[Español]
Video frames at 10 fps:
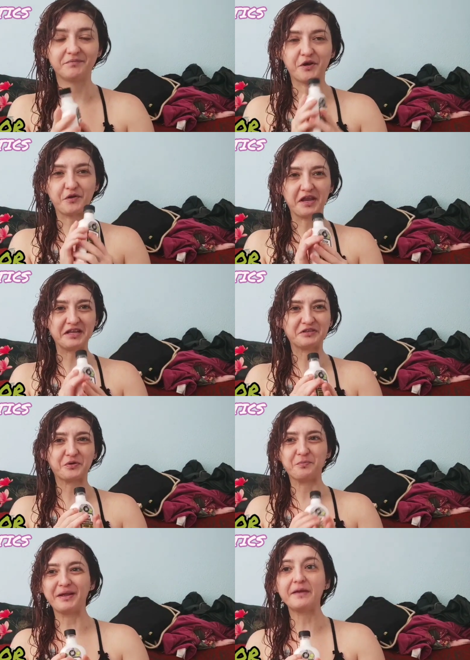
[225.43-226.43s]
Te lo quieres
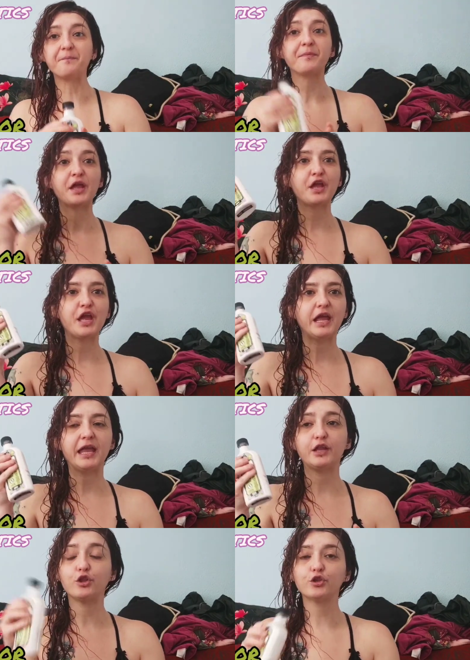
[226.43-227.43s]
comer
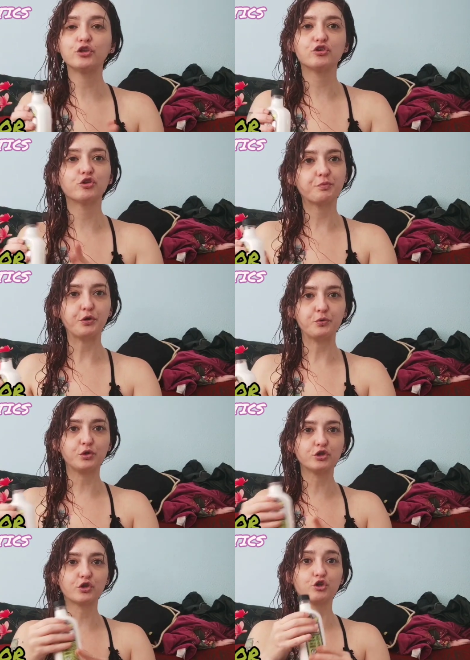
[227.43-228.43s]
eh, todos estos
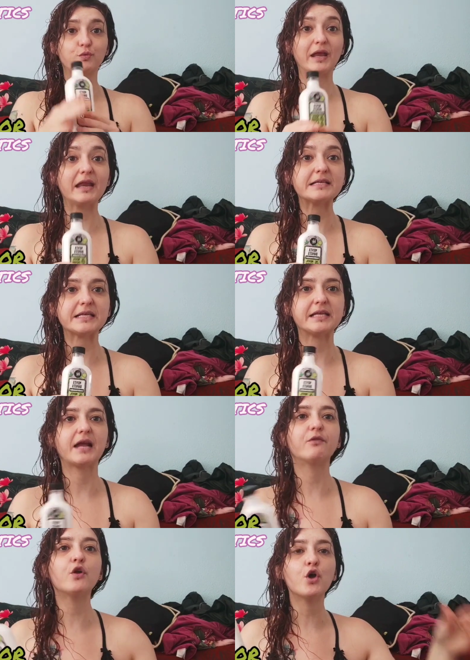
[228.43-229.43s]
productos que os voy a ir
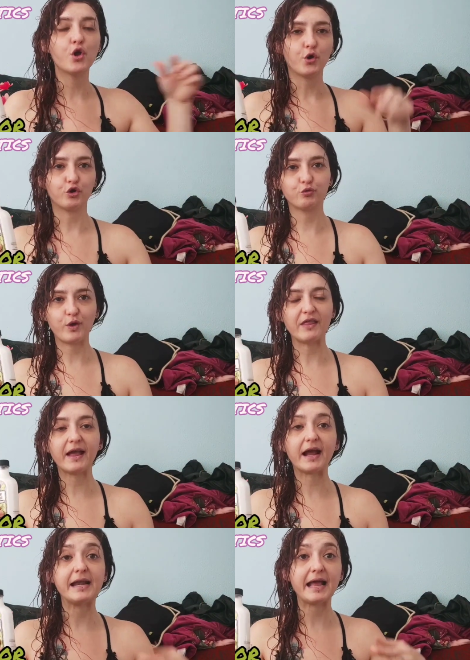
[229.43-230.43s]
enseñando, os voy a
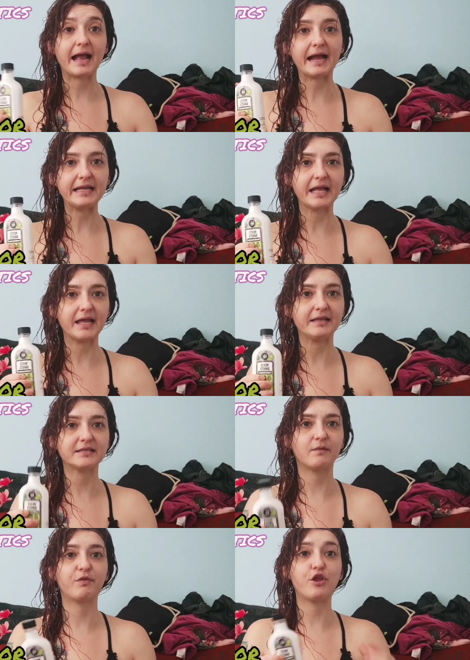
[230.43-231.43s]
dejar en la cajita de
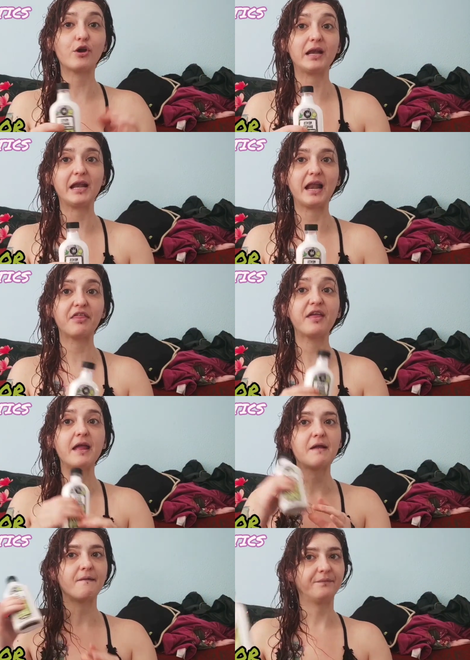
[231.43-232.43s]
descripción el enlace
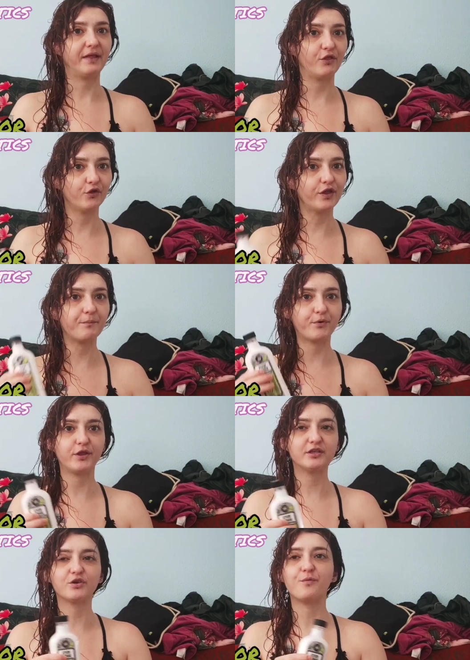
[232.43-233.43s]
de dónde
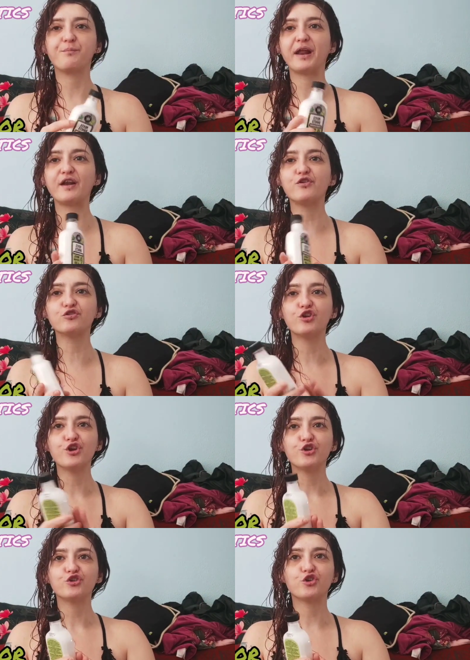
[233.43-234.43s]
podéis comprarlos.
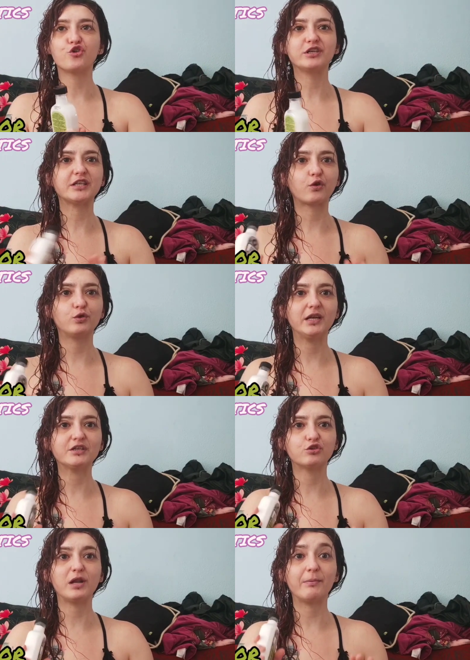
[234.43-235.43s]
Yo con esta rutina
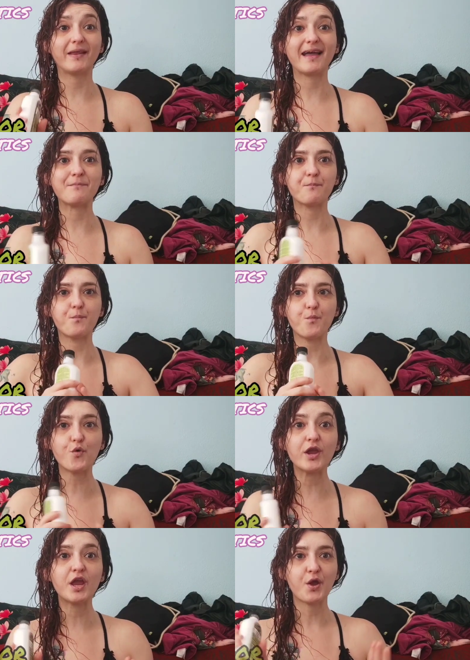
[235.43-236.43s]
estoy, la verdad,
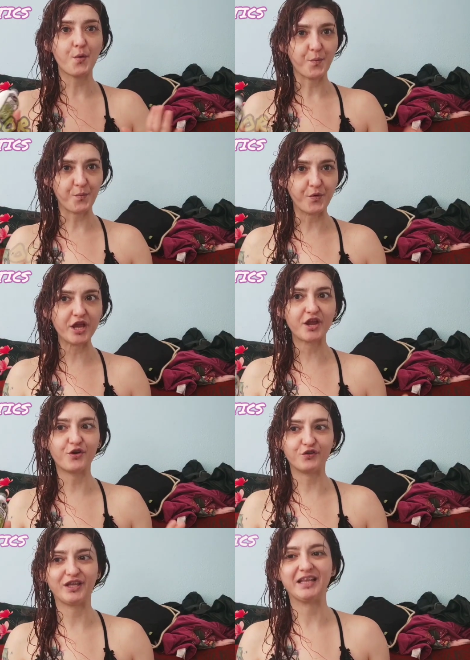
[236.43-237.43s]
muy, muy
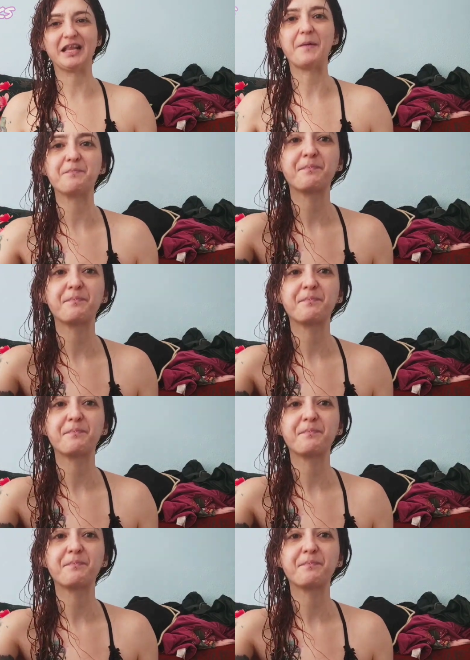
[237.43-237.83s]
contenta.